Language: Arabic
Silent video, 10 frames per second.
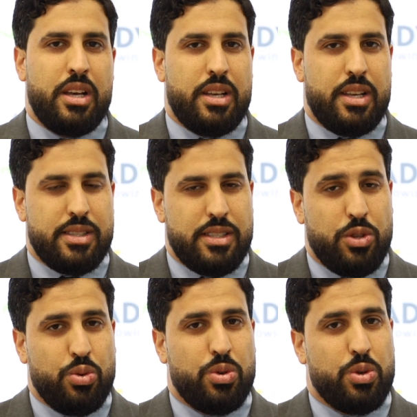آه،
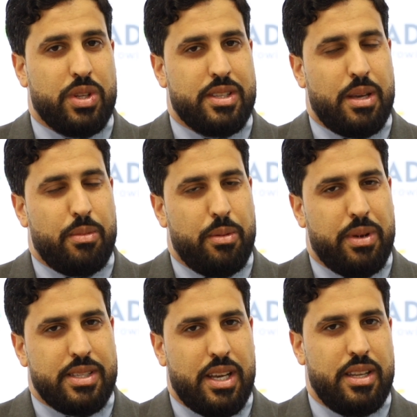الزيتون وتتسمى
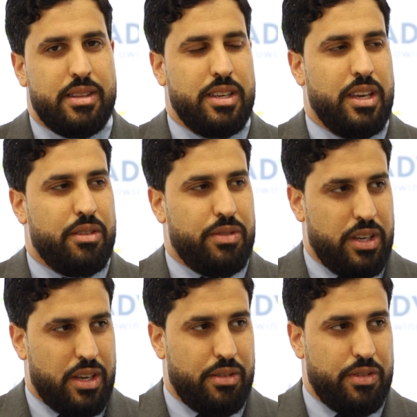البسان ليتيي
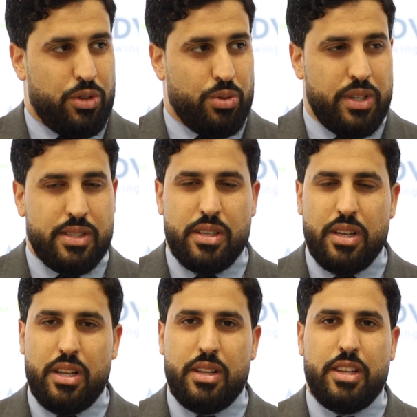في في تونس
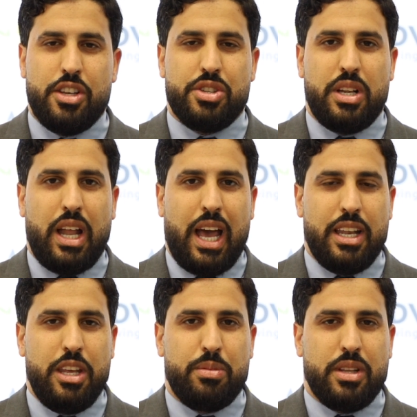الانتاج
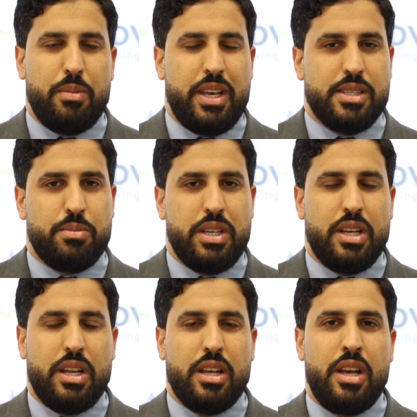الحليب تتميز
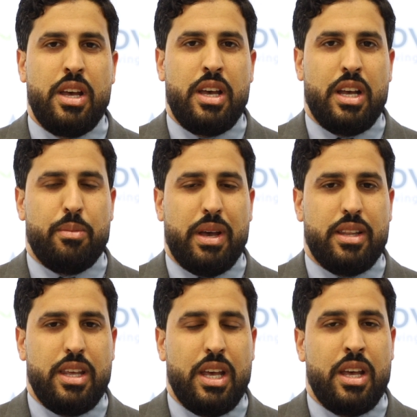به
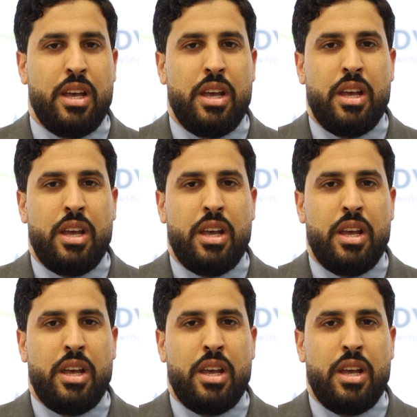المهديه